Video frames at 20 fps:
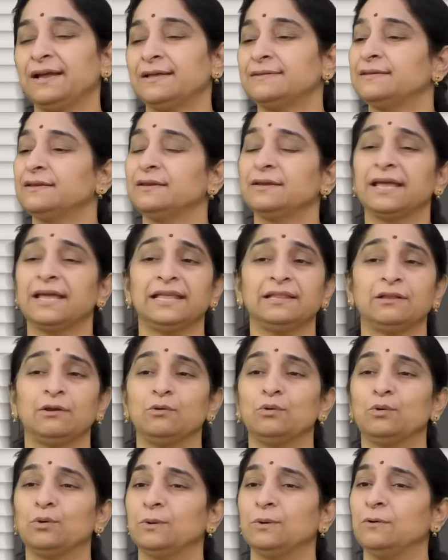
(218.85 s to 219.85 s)
కాసిన గేదెలు
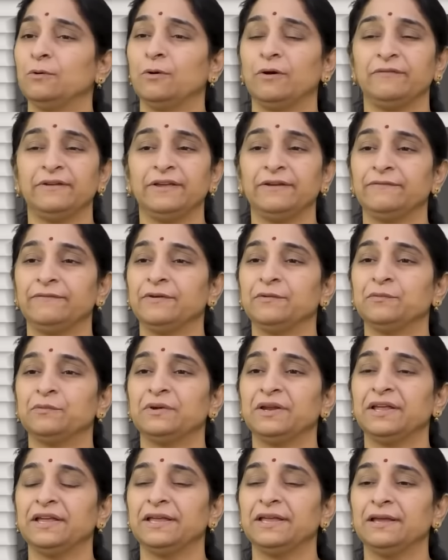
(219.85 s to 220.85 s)
గొడ్లు అవి ఇవి
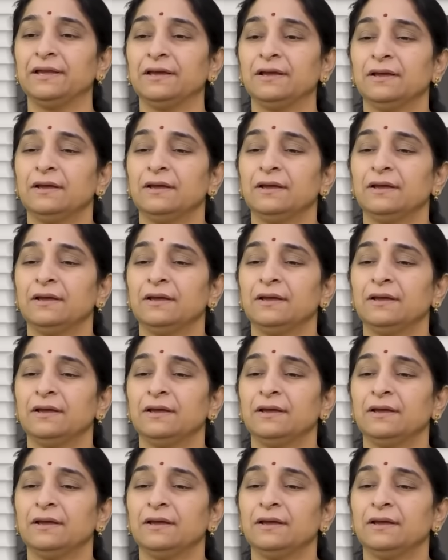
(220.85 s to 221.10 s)
ఉన్నాయి